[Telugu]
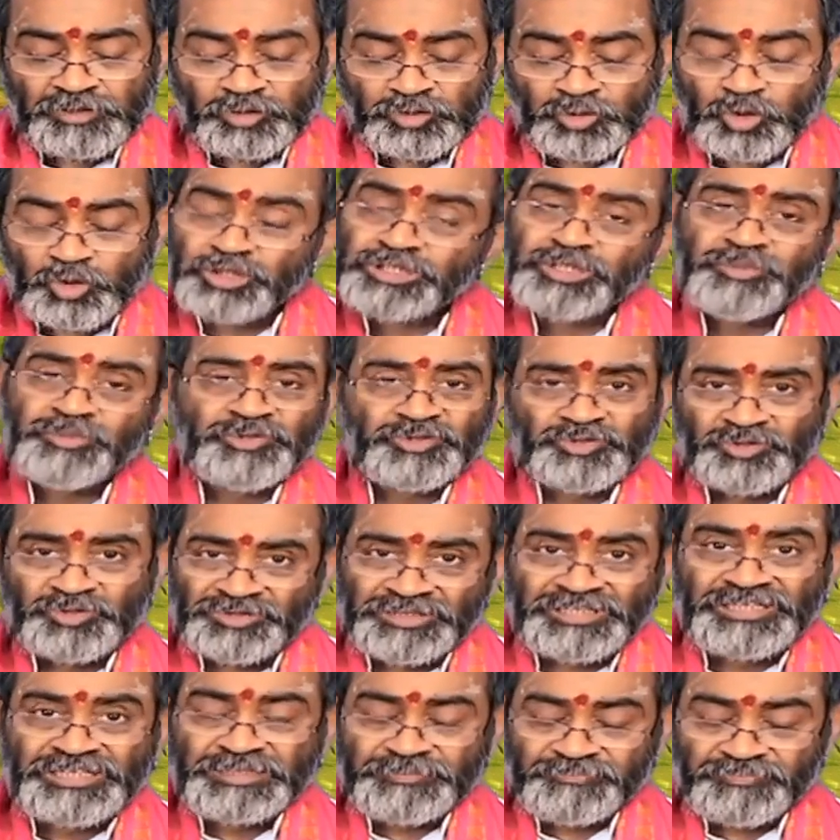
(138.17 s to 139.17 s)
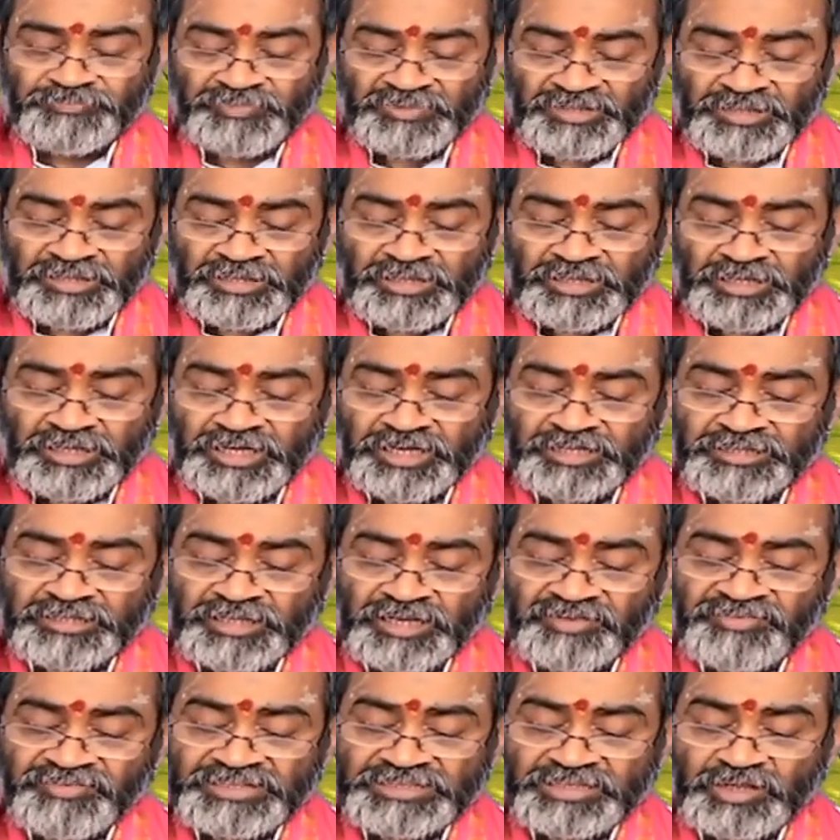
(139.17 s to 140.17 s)
అది ఒక దోషం అవుతుంది
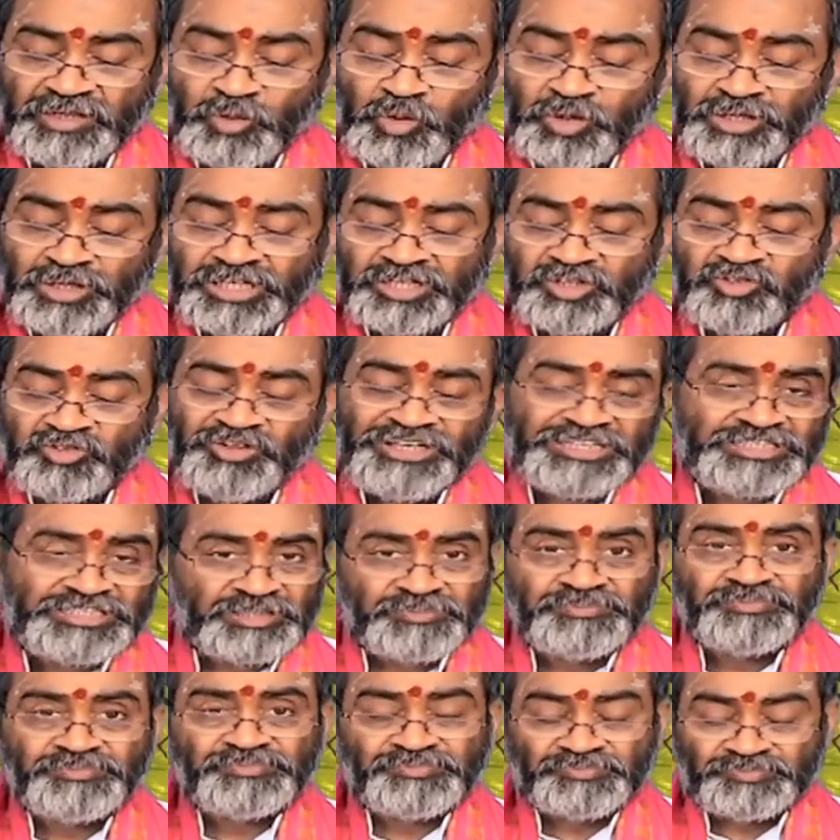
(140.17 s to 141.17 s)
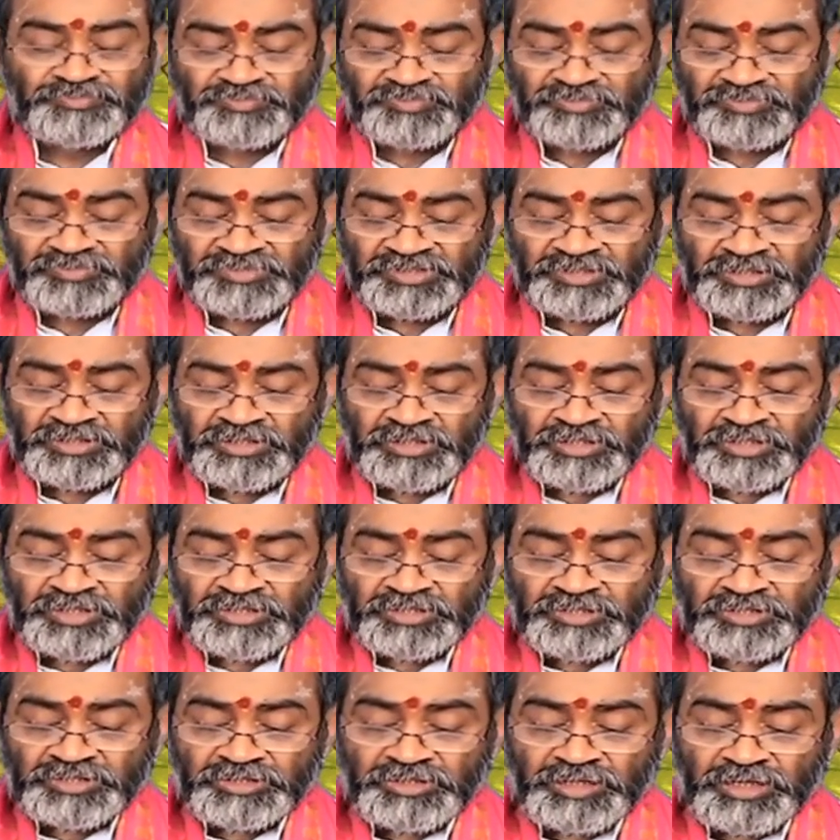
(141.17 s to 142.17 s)
ఇక్కడ తర్వాత లోకద్వేషం
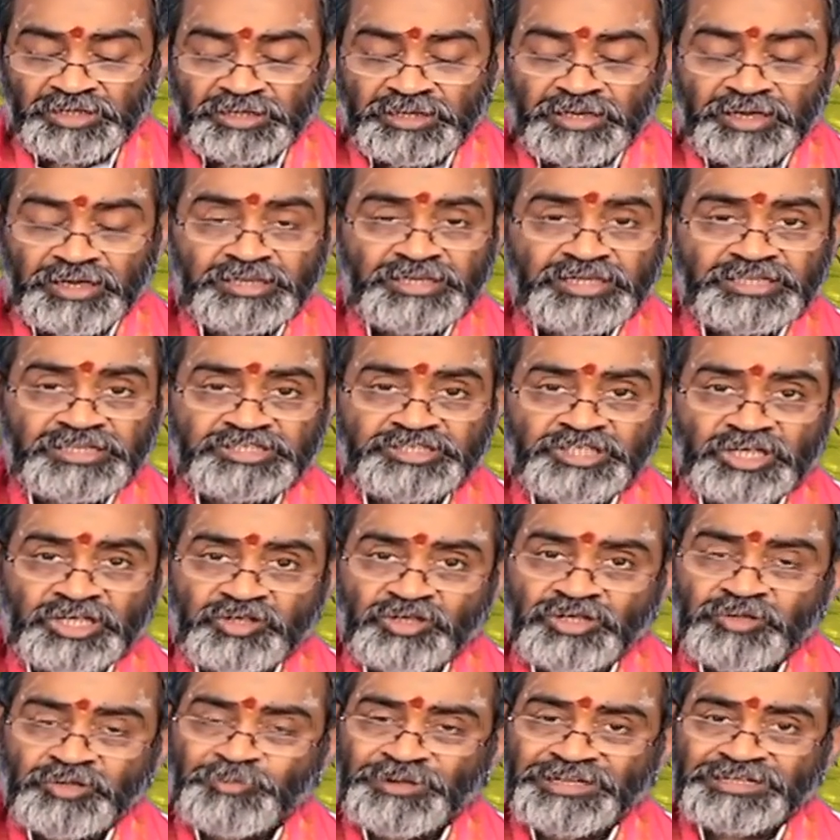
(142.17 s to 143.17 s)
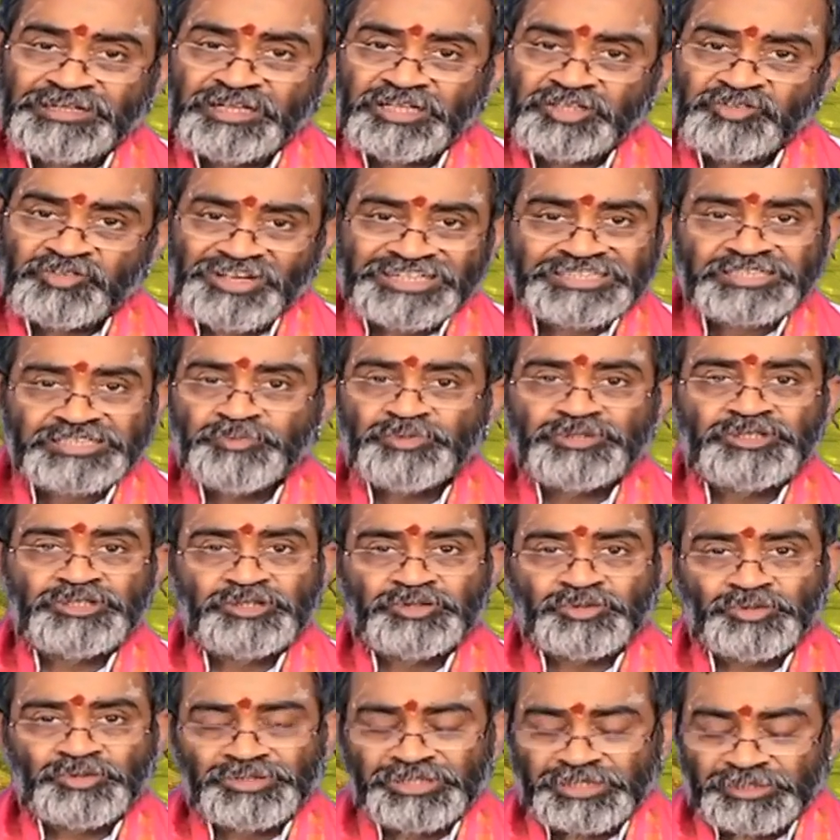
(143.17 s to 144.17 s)
అంటే జనుల పట్ల
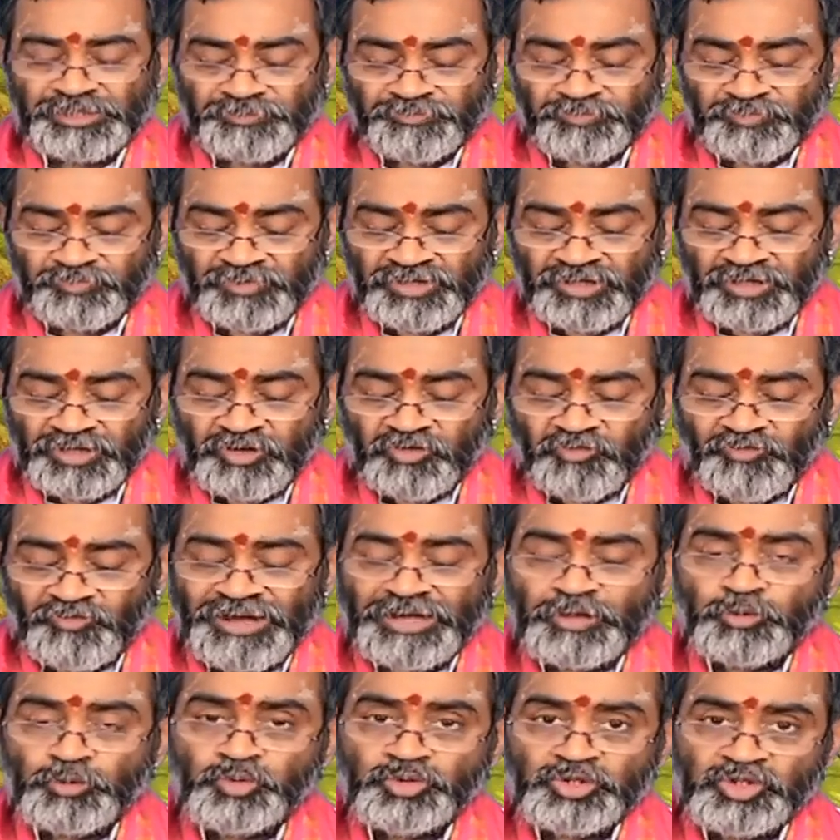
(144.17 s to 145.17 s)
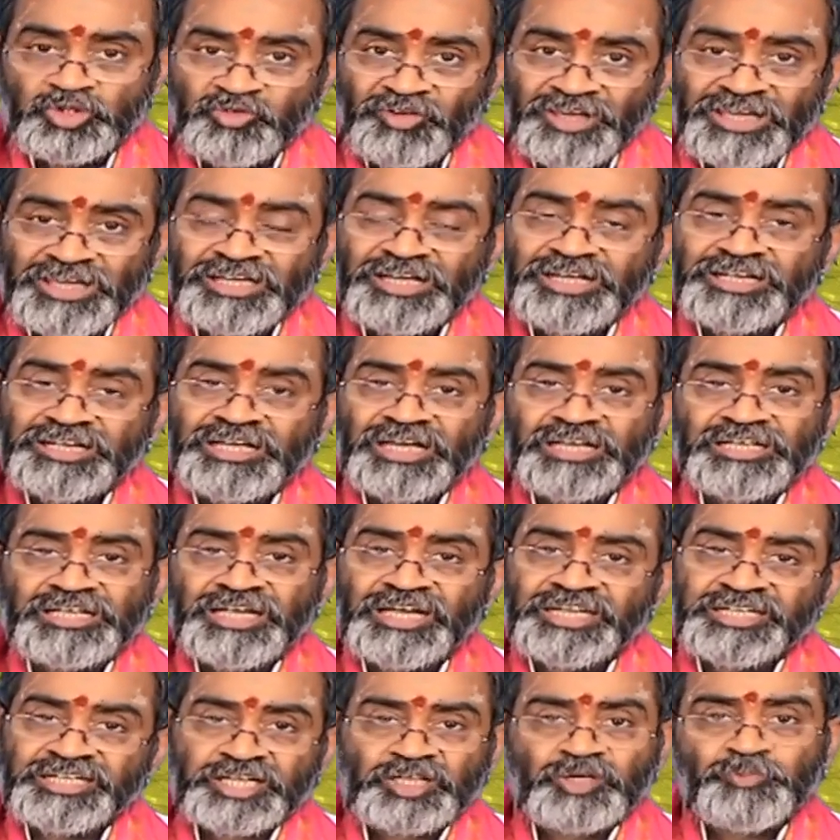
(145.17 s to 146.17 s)
ద్వేషబుద్ధితో ఉండడం వాళ్ళ ఉద్వేగం
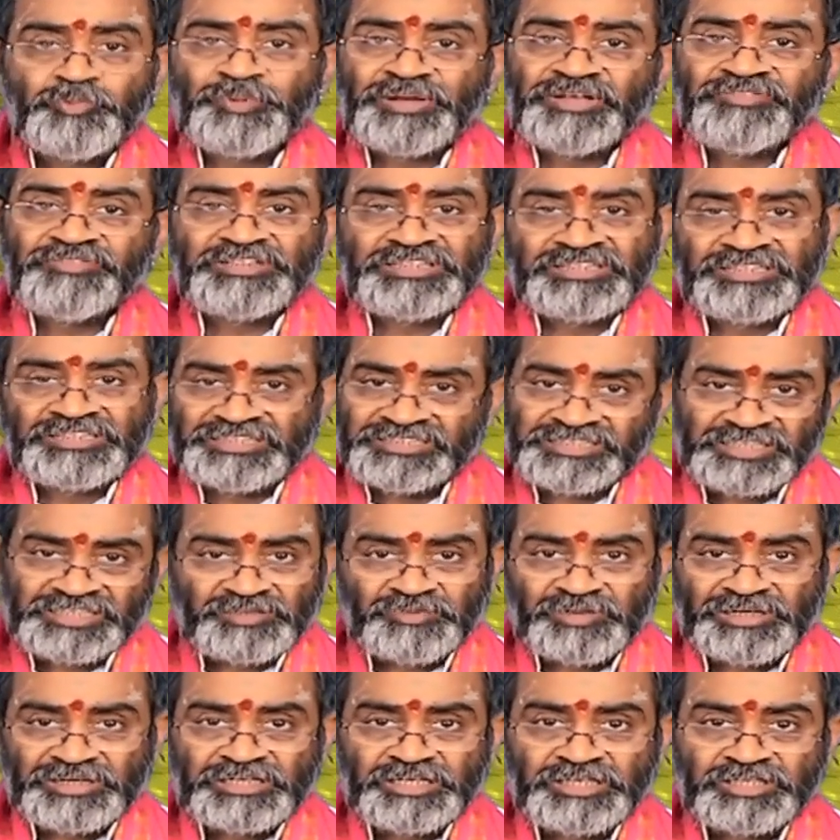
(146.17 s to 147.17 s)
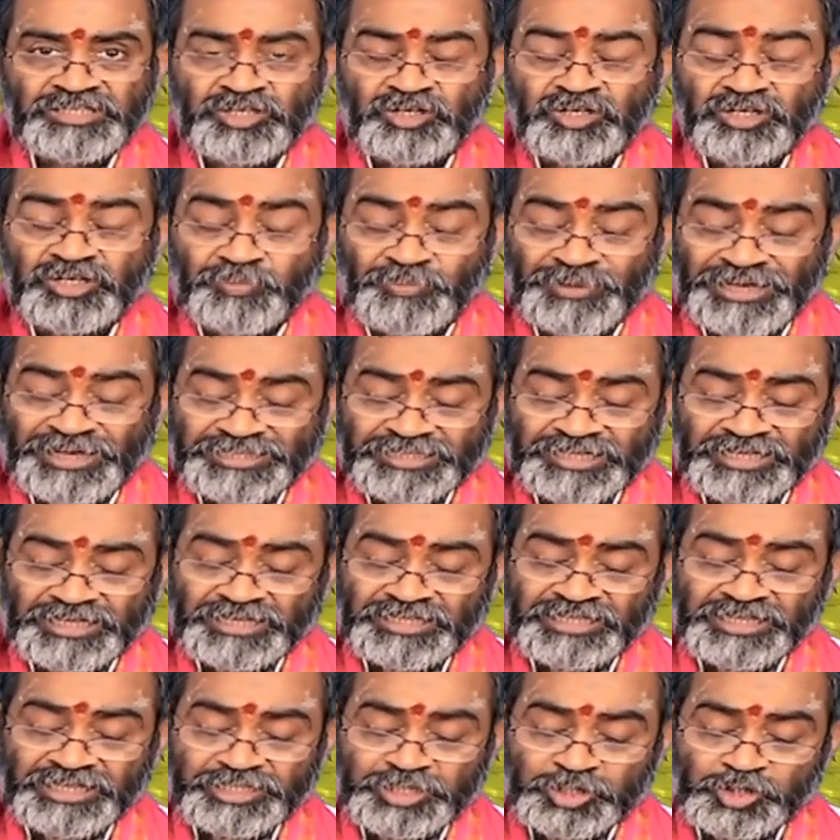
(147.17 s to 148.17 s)
కలిగేటట్టు ప్రవర్తించడం అంటే ఇతరులకు బాధ
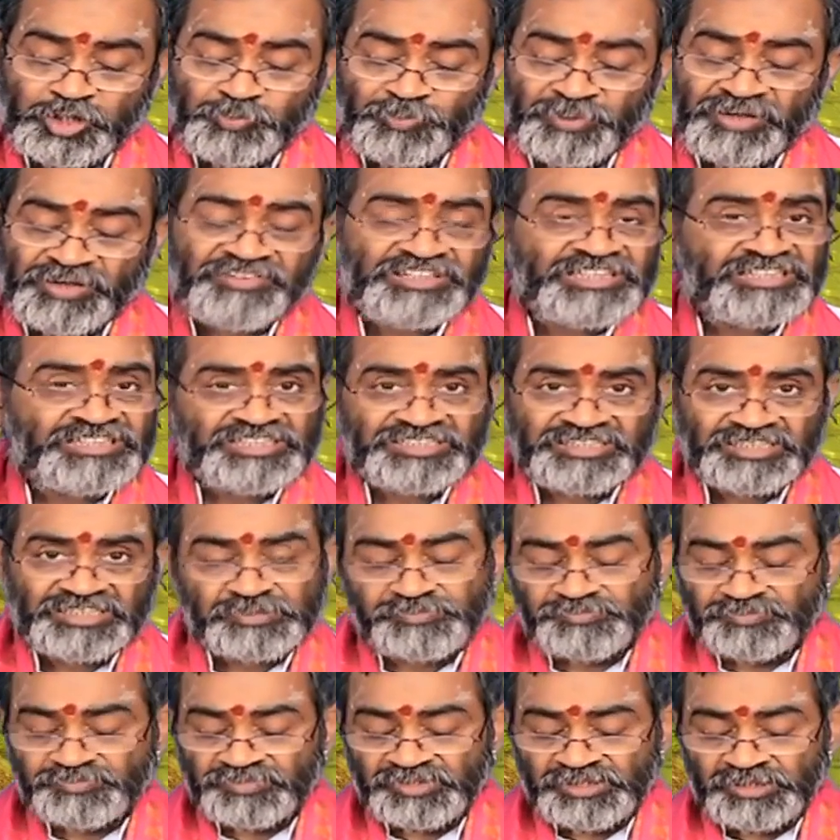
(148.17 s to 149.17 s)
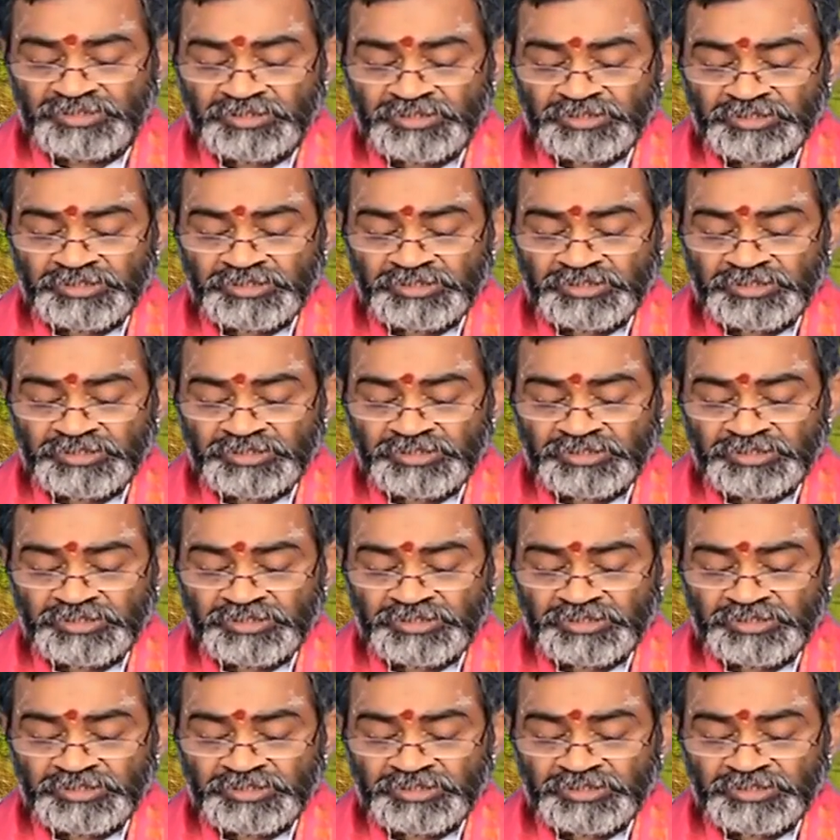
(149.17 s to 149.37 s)
కలిగేటట్టు ప్రవర్తించడం